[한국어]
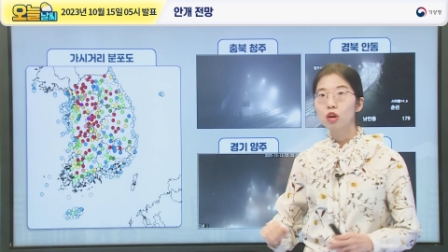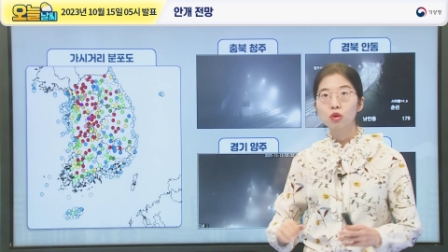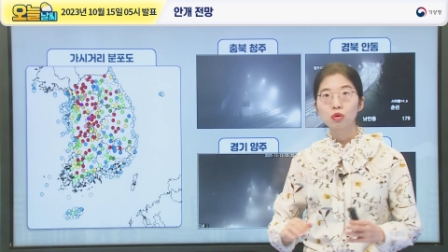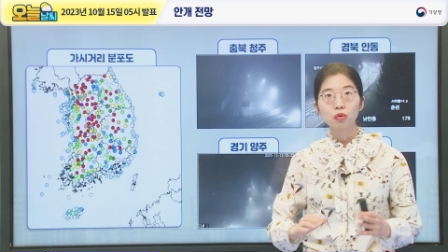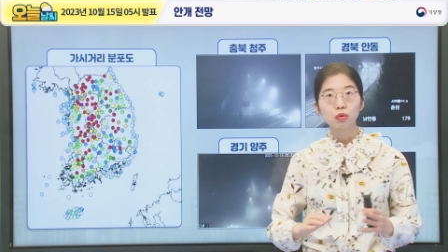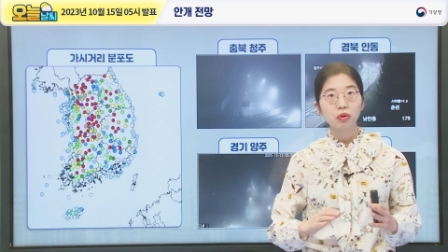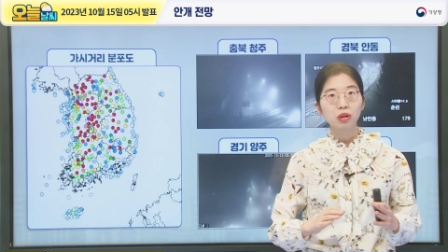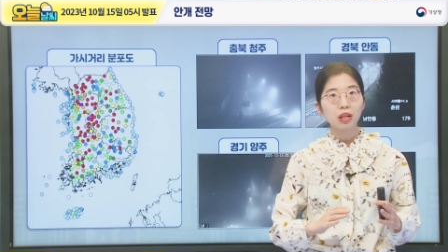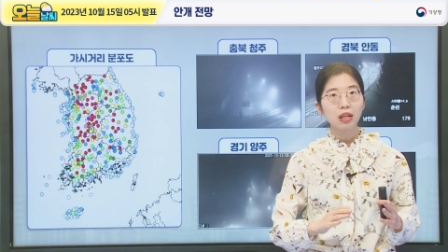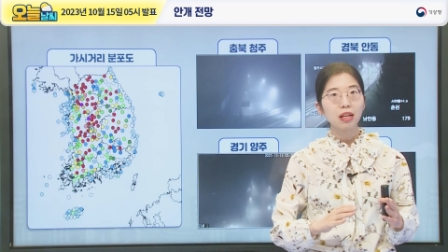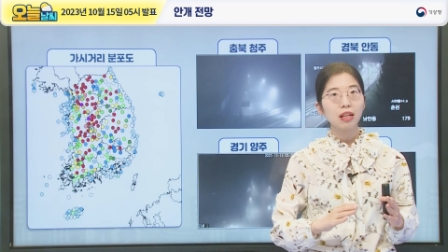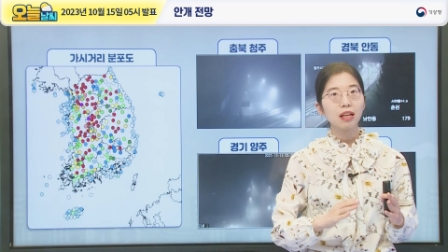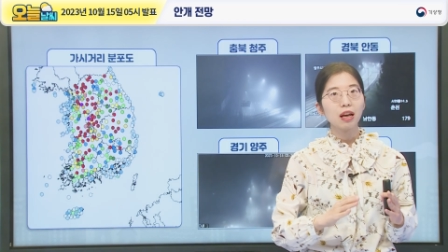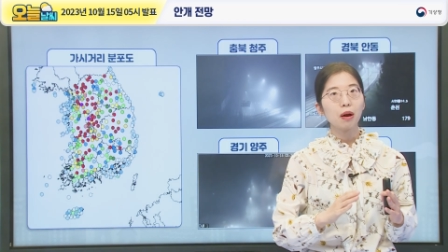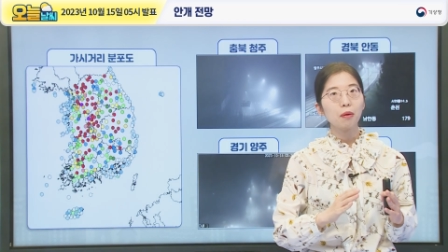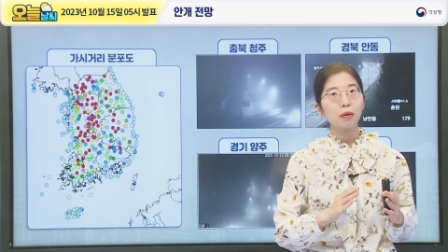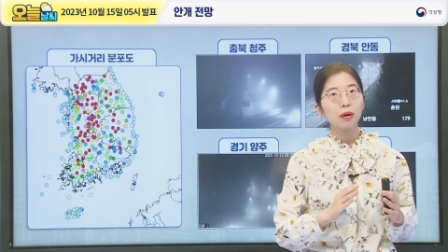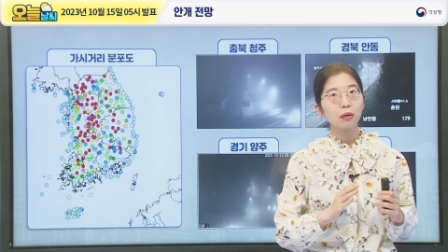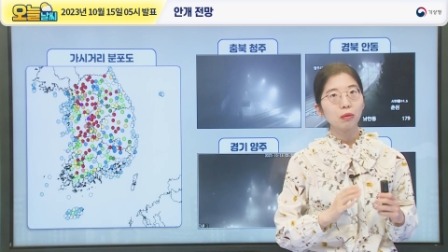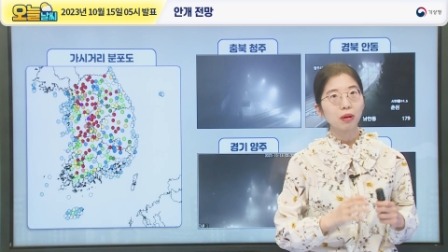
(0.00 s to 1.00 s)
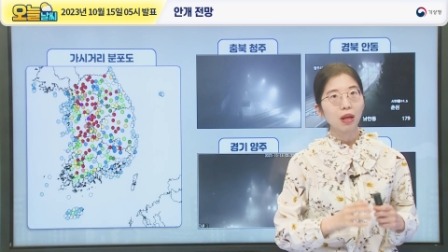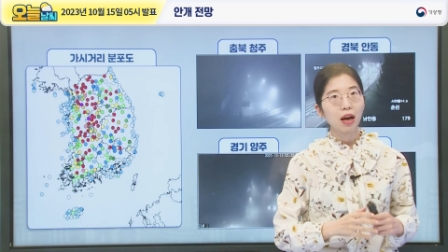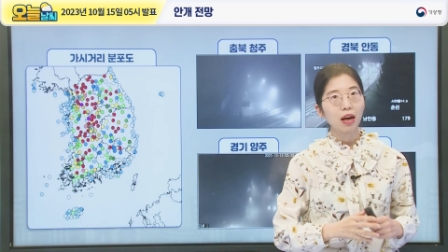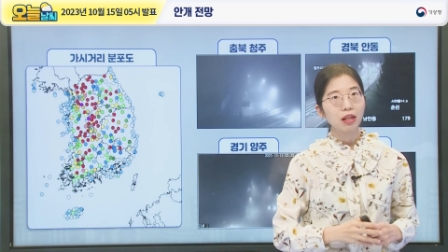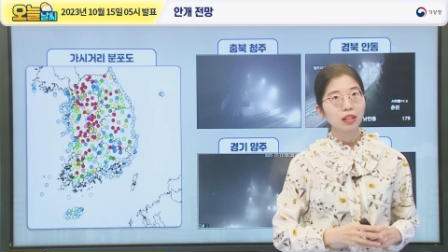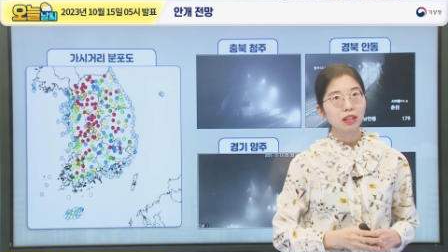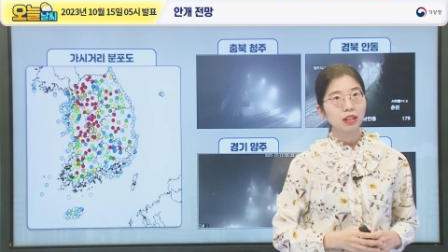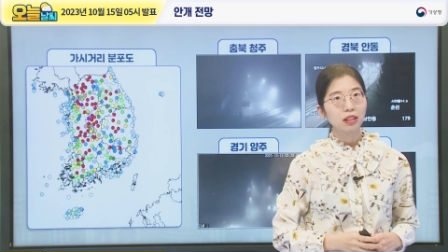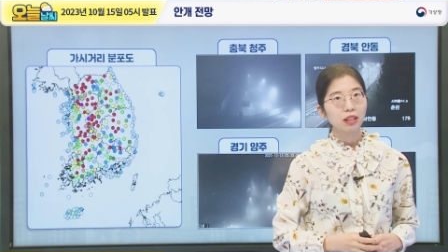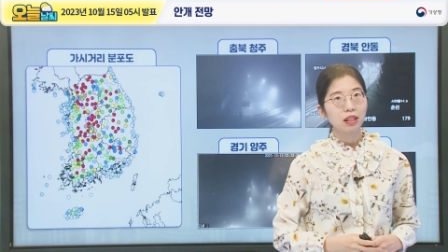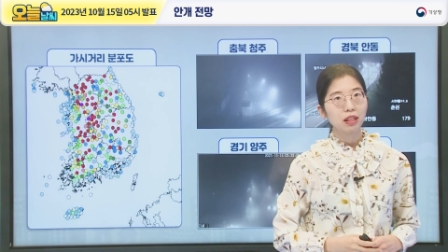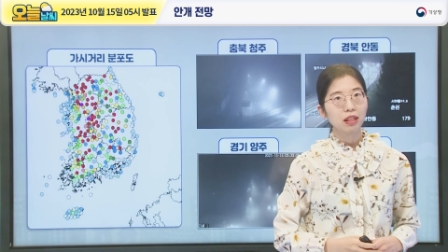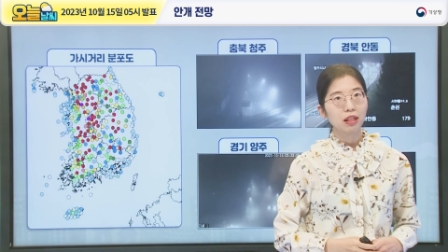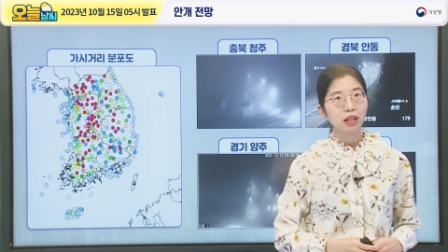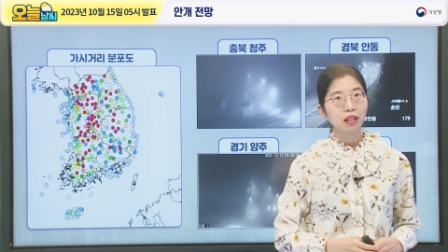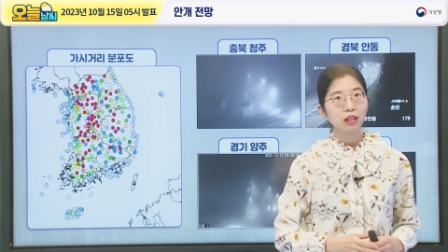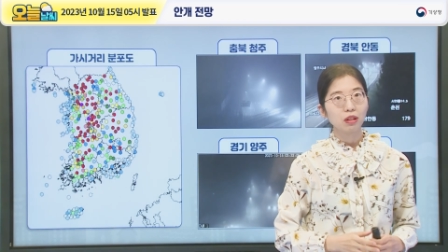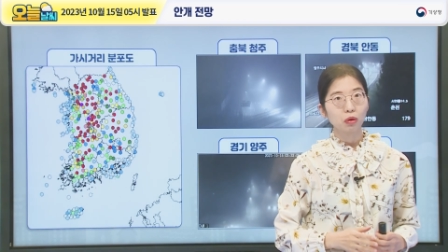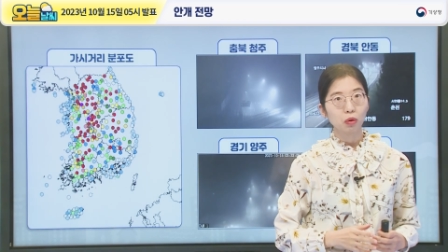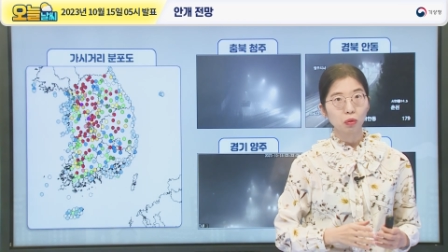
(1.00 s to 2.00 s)
휴일 야외로 나가시는
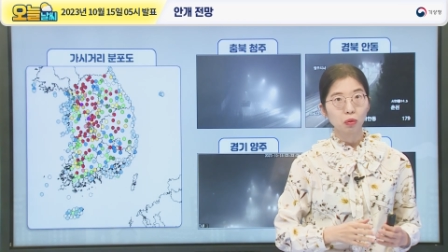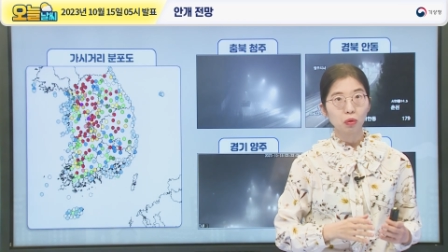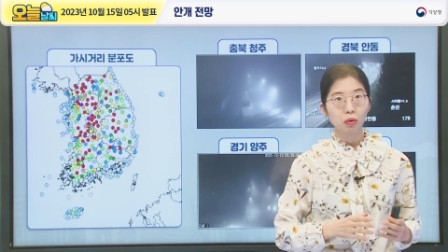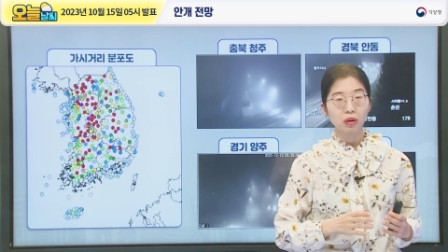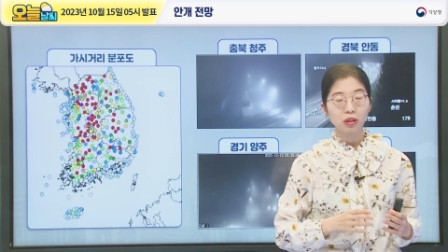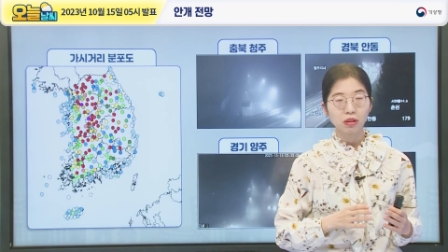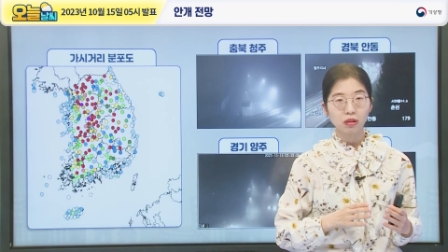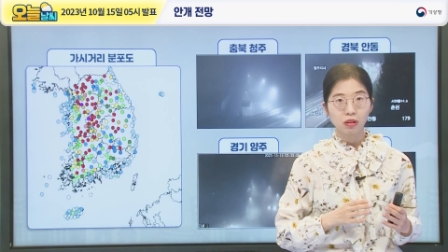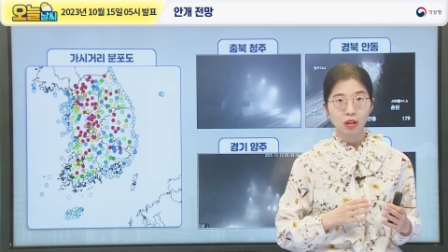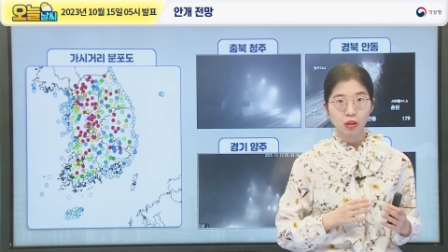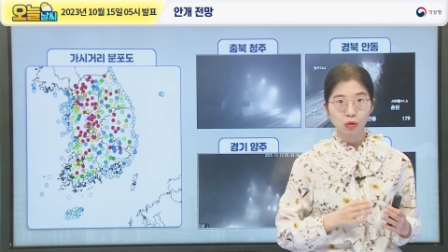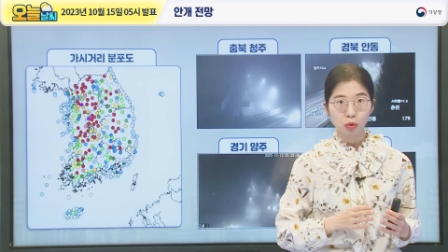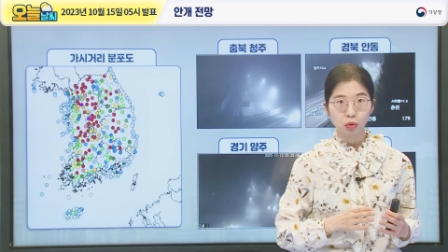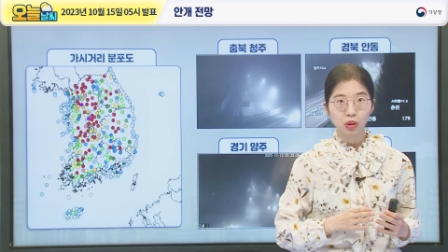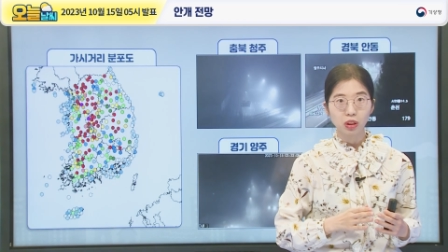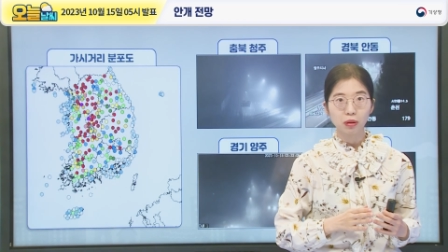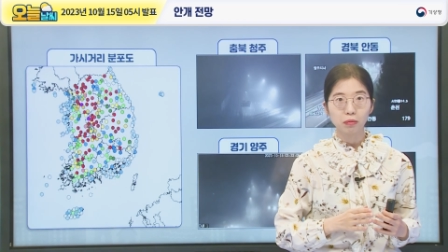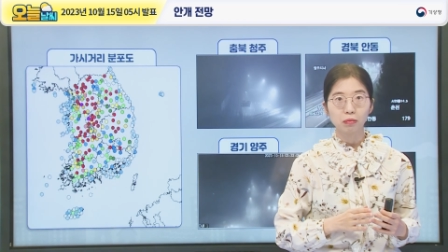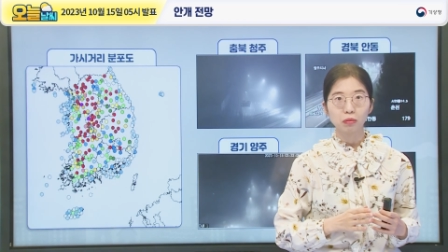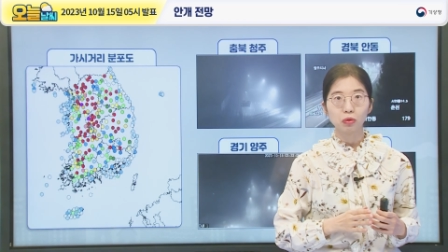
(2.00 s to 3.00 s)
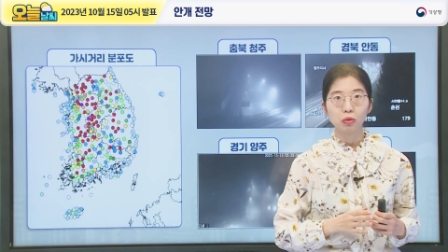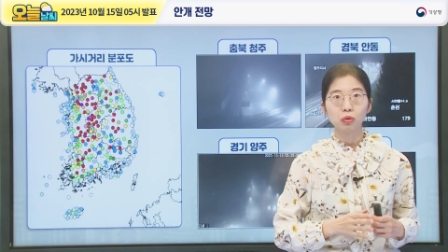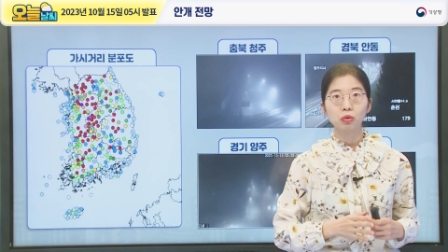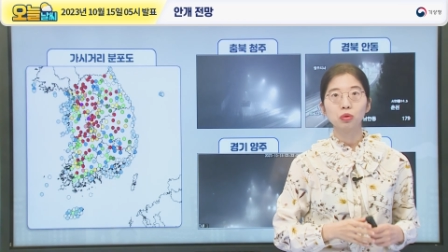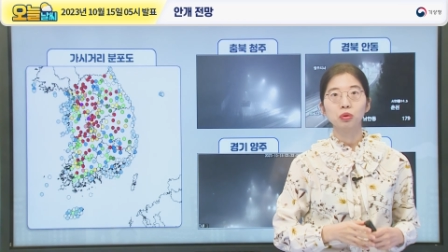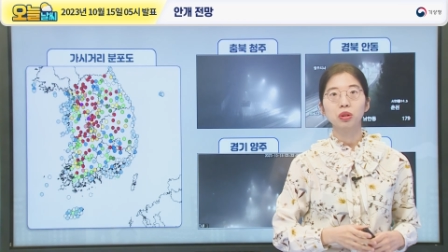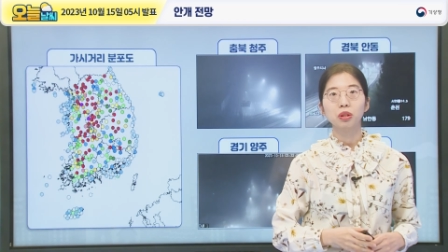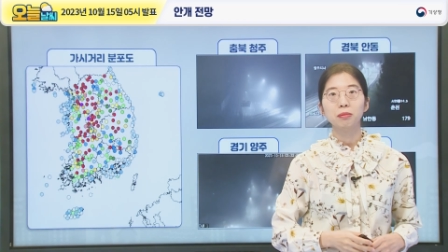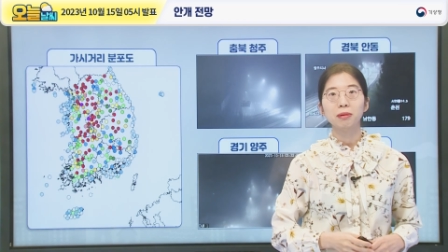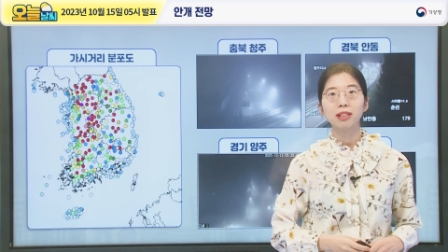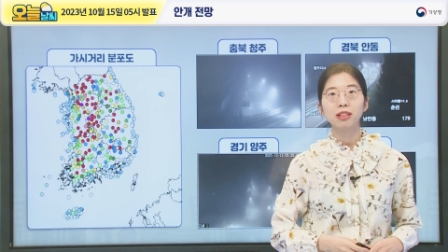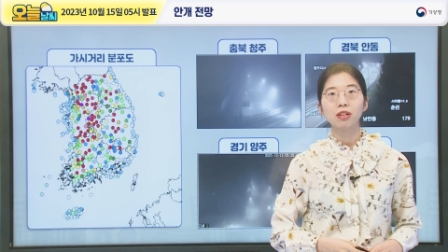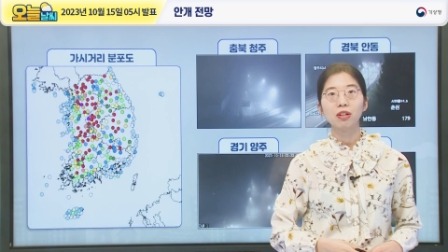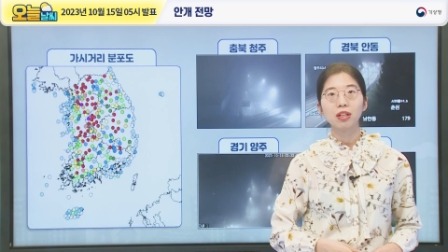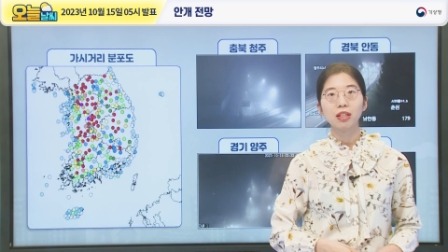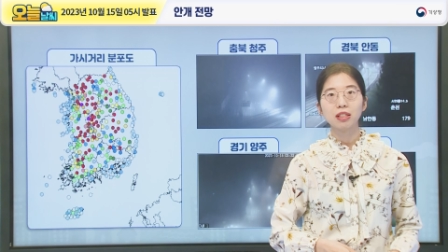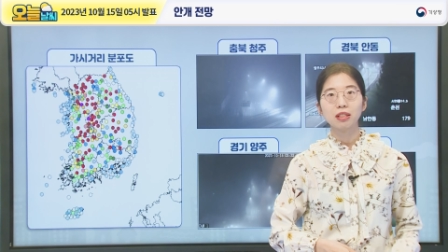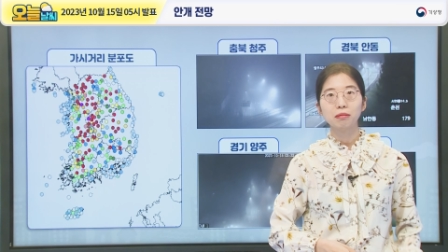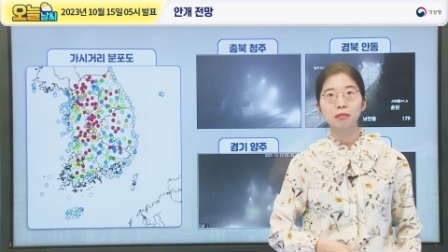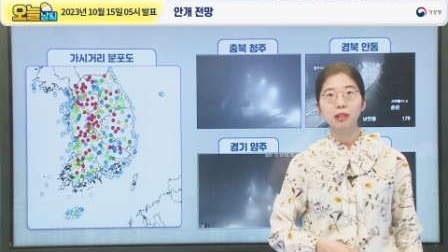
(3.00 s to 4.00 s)
길에는 교통안전에 조심 또
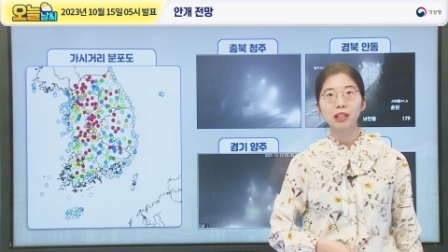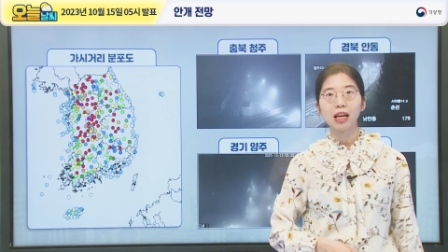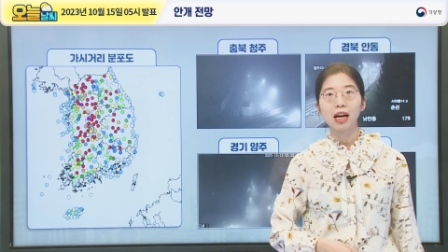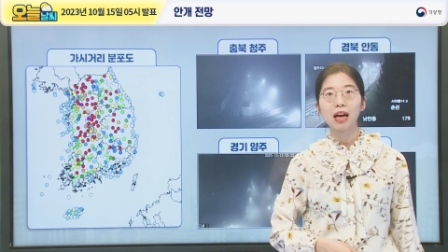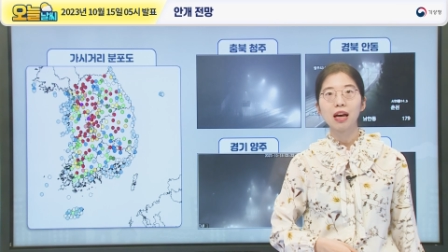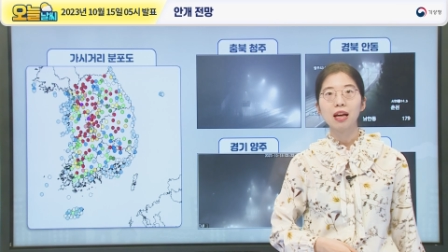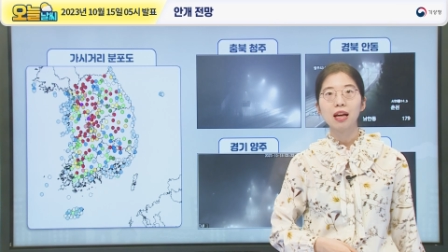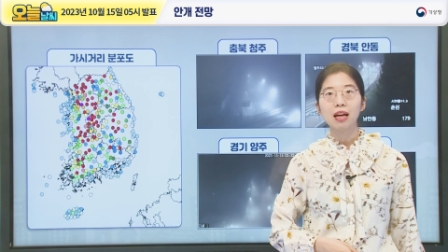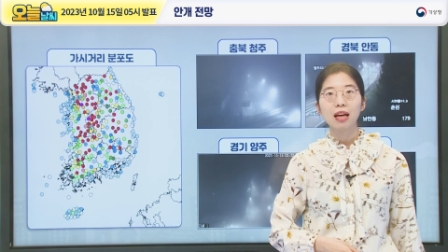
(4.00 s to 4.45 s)
조심하셔야겠습니다.